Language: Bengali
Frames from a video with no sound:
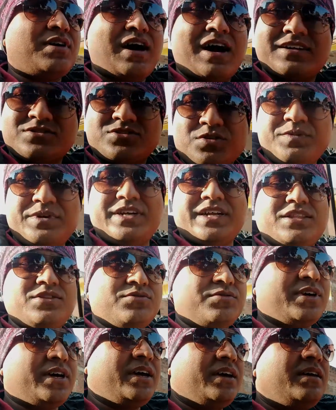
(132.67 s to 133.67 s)
আটশো মিটার
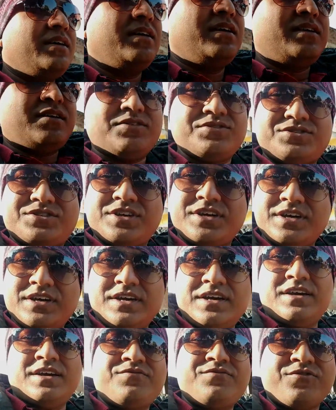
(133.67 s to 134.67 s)
দূরে হচ্ছে
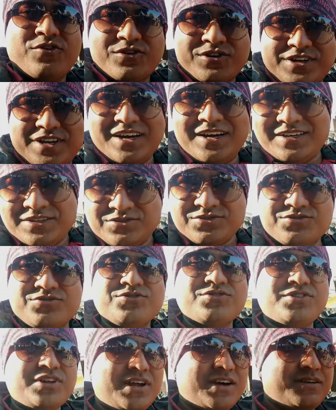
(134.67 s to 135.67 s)
এই ফোর্টটা
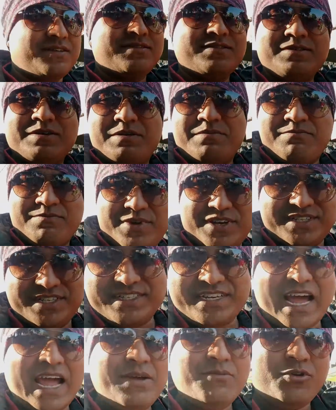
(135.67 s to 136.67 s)
সুতরাং বেশি
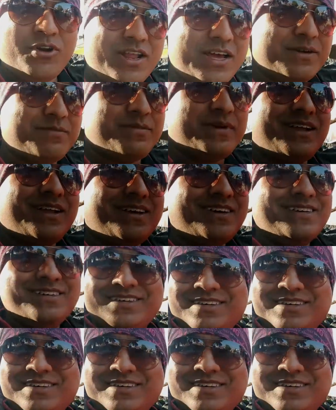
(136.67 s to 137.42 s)
টাইমও লাগবে না